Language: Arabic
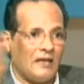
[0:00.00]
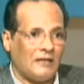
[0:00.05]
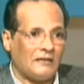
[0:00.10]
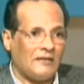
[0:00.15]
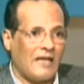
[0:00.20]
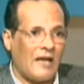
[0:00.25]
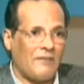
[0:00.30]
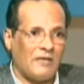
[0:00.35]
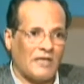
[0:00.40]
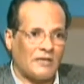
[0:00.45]

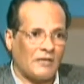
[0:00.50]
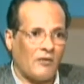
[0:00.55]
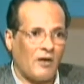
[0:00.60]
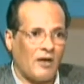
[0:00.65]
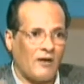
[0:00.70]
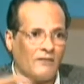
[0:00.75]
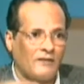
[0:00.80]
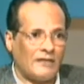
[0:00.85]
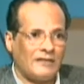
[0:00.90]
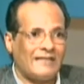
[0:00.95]
ده
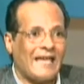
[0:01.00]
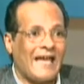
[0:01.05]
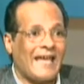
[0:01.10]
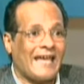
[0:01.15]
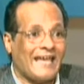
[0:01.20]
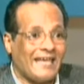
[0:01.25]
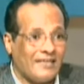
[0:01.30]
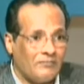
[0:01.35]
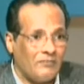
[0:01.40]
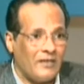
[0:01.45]
بيتوقف ده
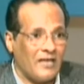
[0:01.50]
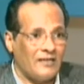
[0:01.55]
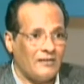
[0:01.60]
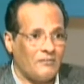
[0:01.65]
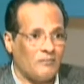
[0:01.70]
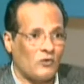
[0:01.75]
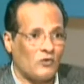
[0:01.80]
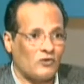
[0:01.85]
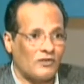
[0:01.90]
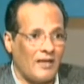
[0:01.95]
خدمه
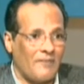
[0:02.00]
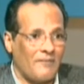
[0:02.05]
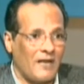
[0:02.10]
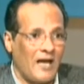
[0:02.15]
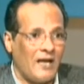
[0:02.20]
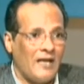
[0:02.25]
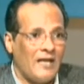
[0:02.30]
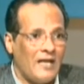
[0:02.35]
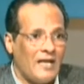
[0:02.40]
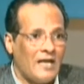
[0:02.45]

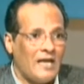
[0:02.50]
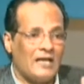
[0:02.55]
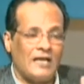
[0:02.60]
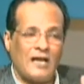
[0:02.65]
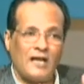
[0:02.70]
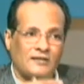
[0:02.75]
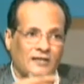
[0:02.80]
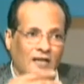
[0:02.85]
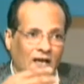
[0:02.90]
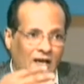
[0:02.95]
للمجتمع
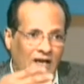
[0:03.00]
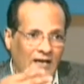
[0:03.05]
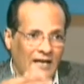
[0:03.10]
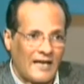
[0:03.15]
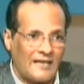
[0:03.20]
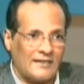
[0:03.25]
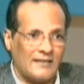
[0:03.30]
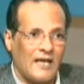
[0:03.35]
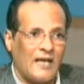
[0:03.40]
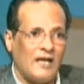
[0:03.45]
الاسعار
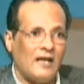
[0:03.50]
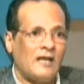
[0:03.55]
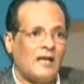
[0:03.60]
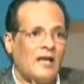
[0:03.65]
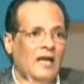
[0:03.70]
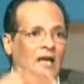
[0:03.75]
كذا